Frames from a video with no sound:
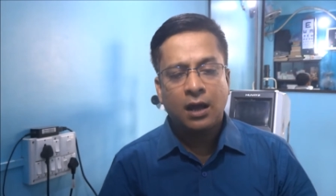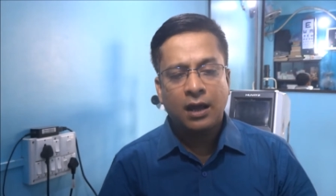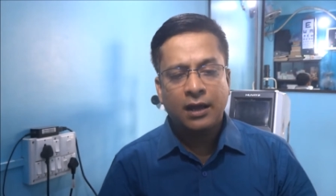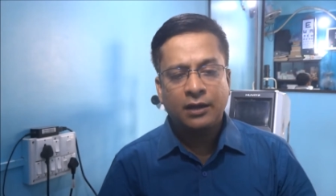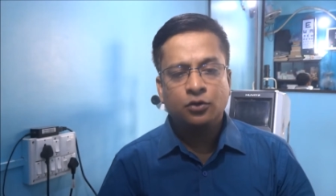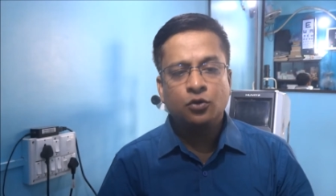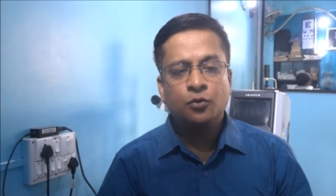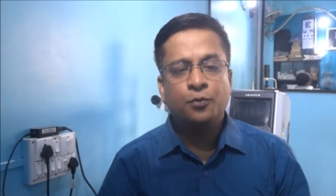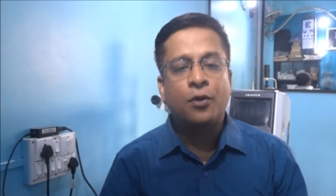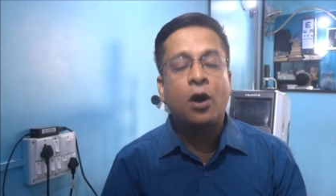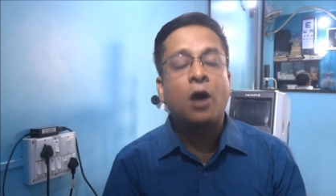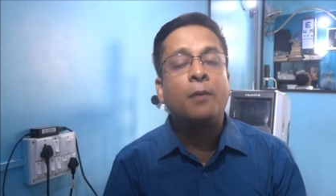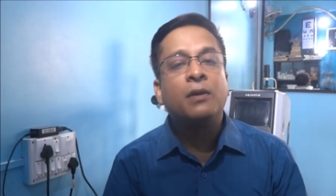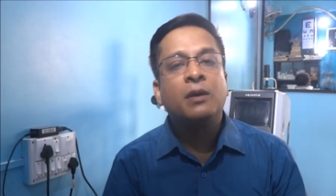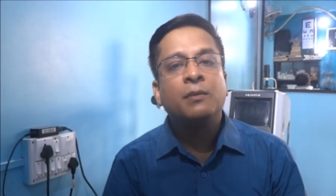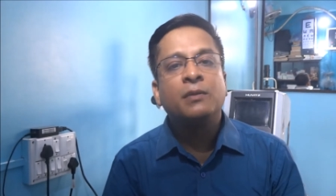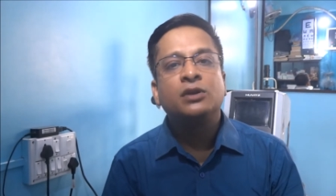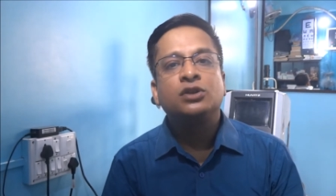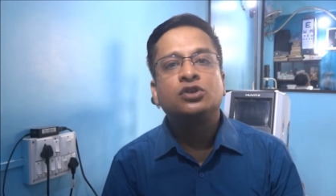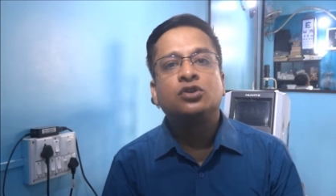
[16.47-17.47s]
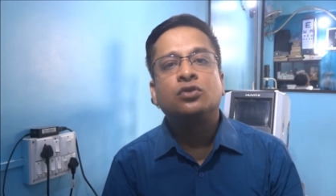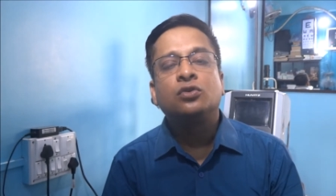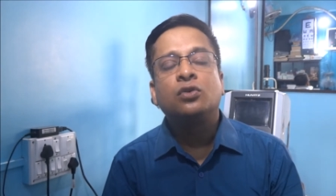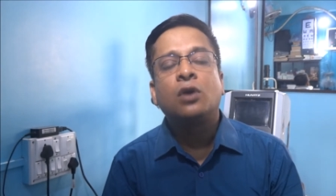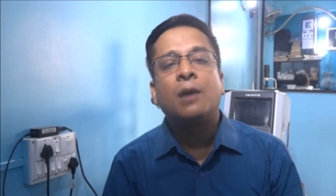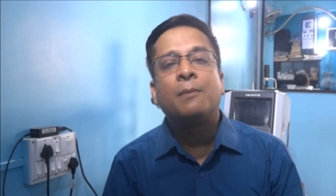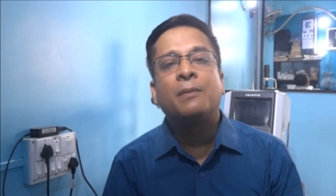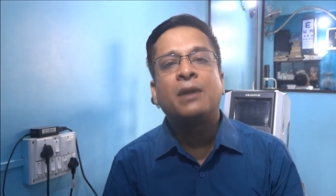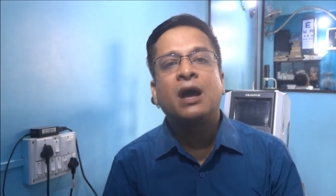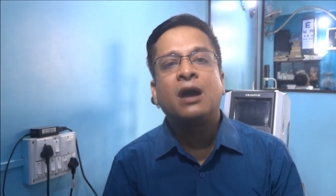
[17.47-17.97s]
একটু প্রবলেমের জন্য
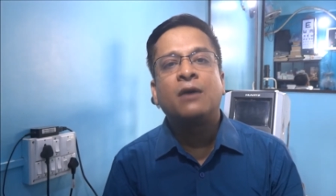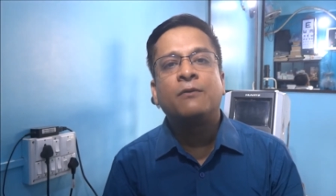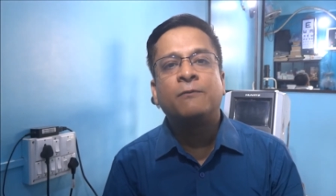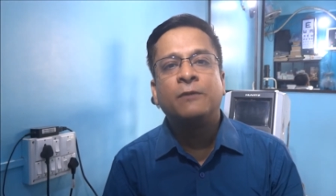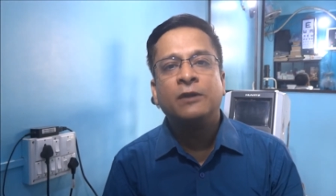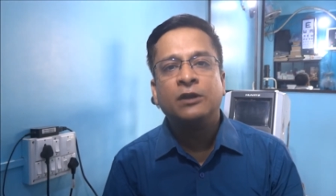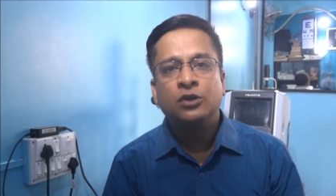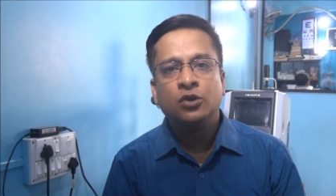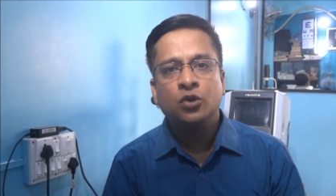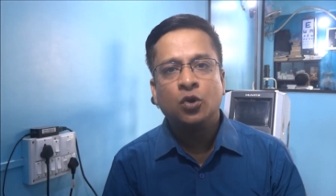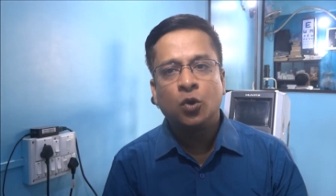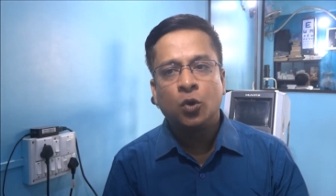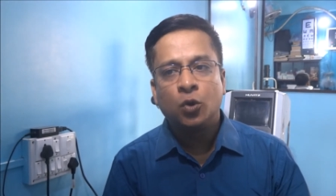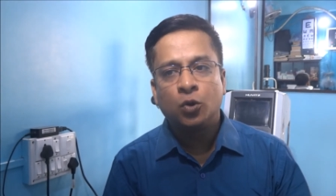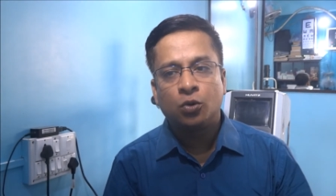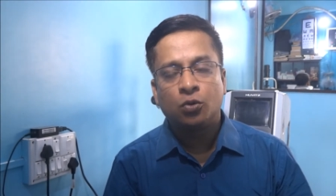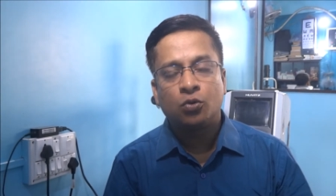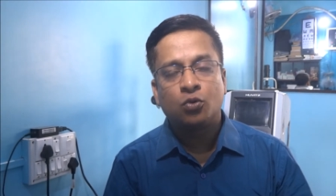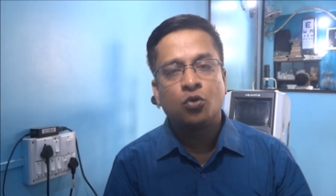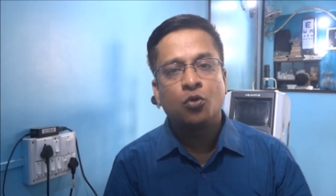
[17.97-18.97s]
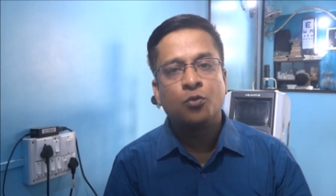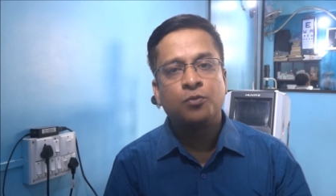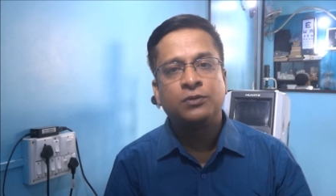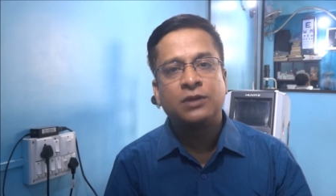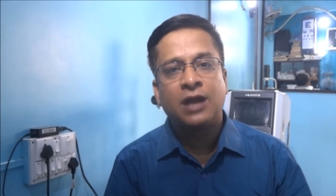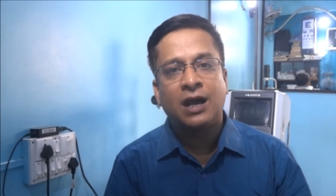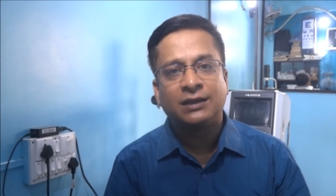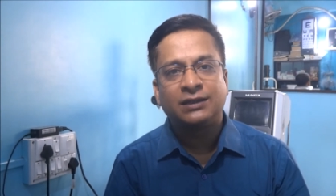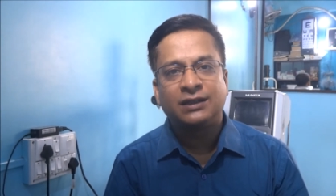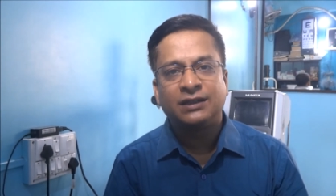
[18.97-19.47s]
আমরা ভিডিও খুব
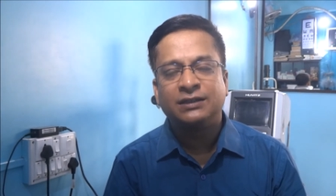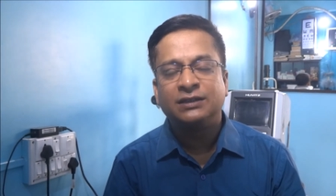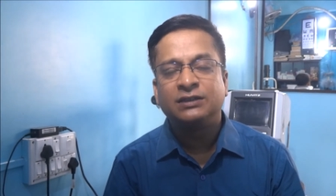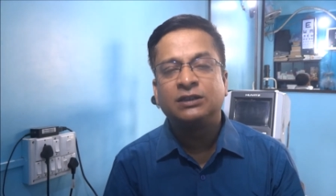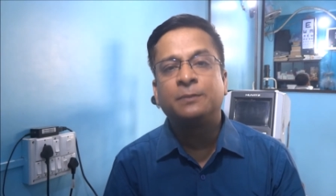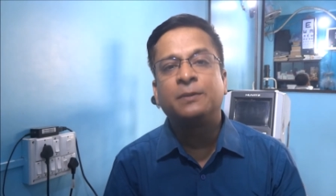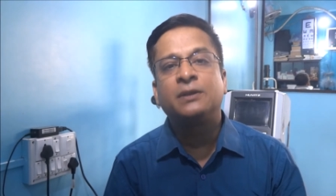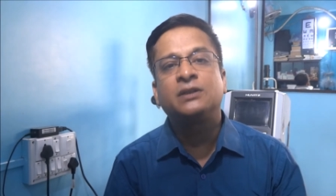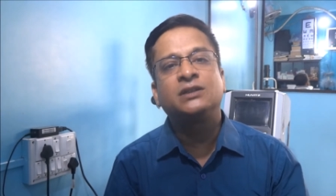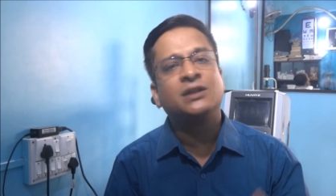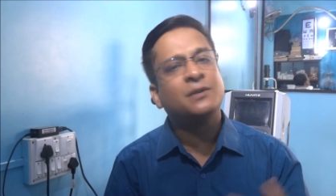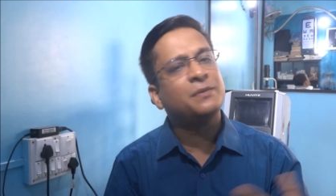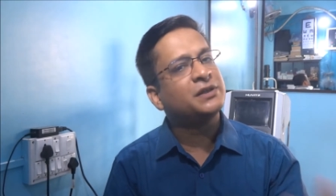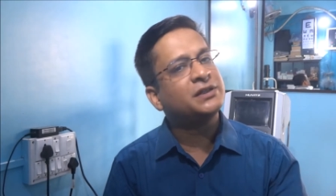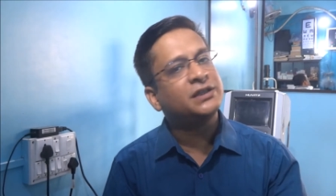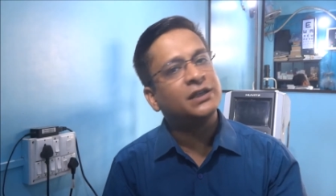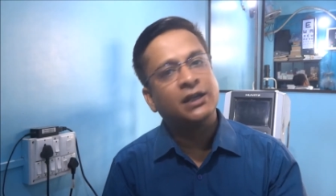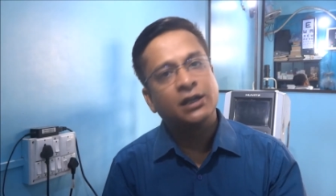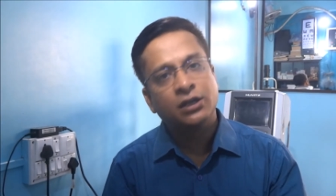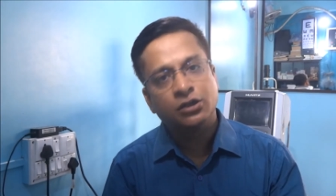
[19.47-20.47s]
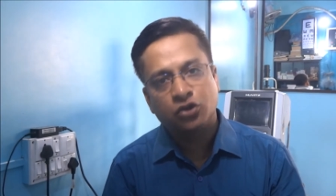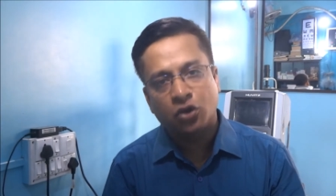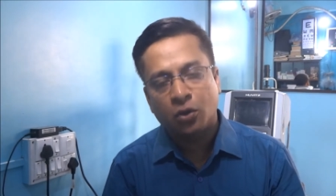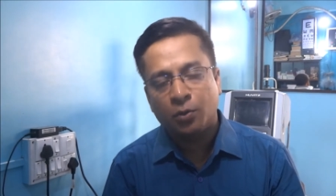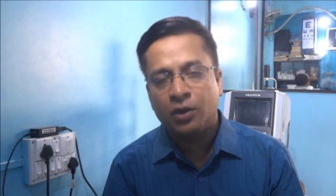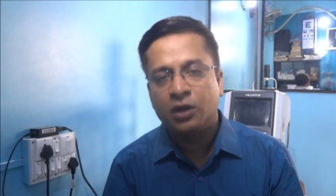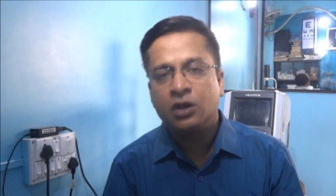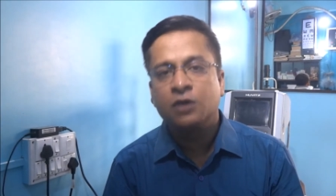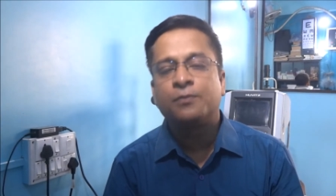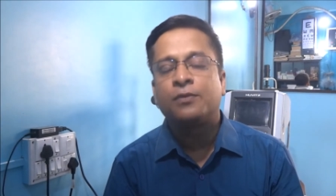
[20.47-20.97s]
তাড়াতাড়ি দিতে পারছি না বেসিক্যালি
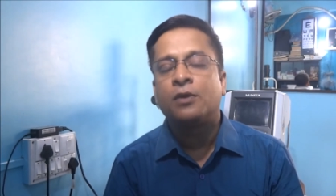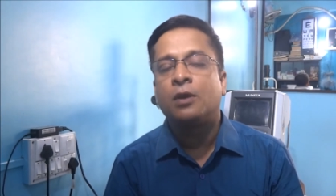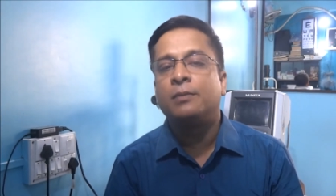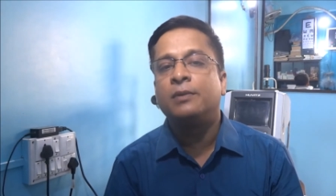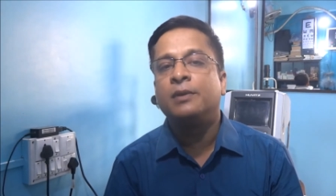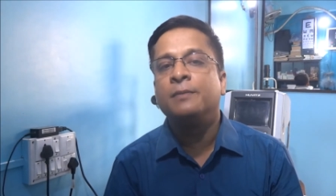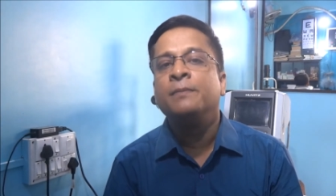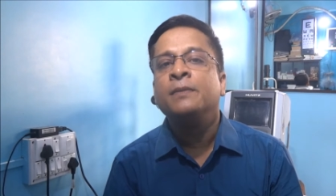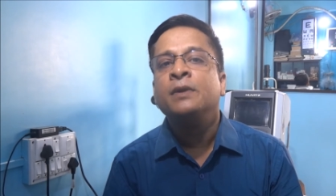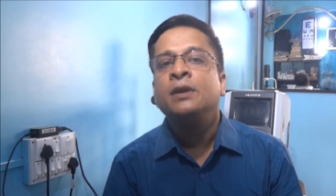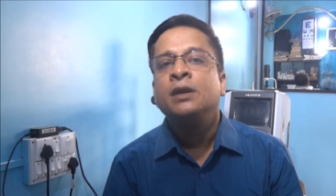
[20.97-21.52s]
সময়েরই প্রবলেম